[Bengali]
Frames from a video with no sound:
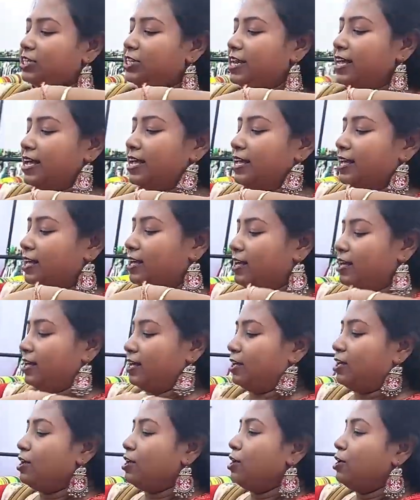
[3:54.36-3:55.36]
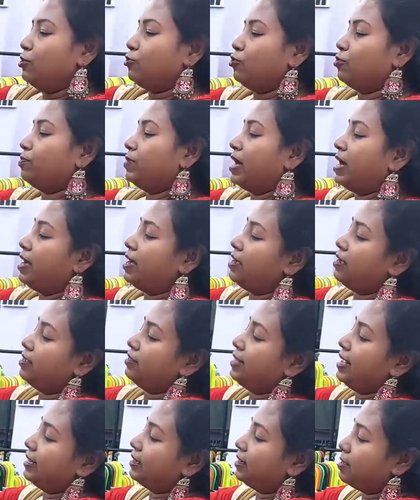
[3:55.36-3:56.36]
আসলে তোমরা
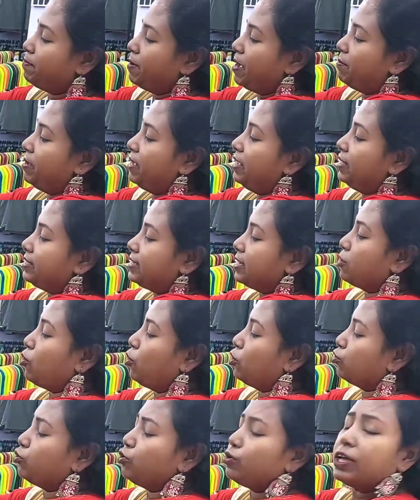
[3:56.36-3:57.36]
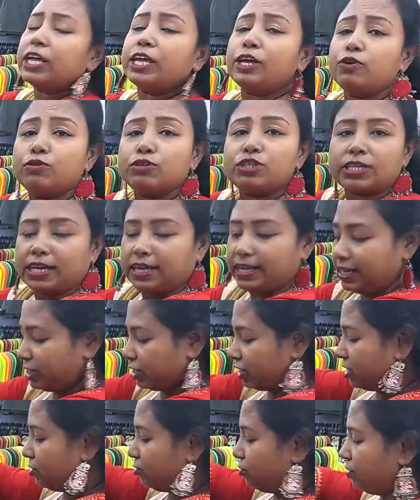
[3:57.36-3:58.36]
দেখতে পাবে যে কত হিউজ
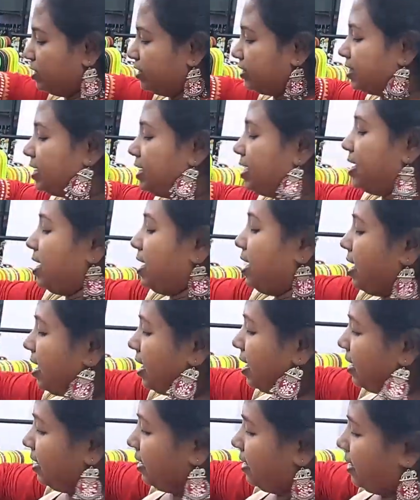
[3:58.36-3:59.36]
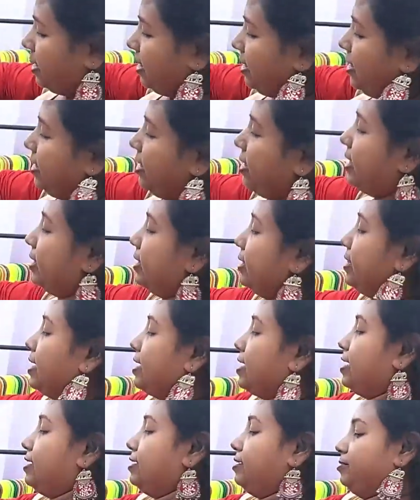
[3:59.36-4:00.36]
কালেকশন রয়েছে এটা একটা
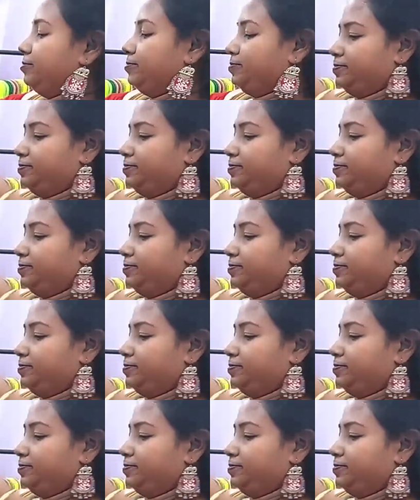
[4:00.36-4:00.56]
দেখাই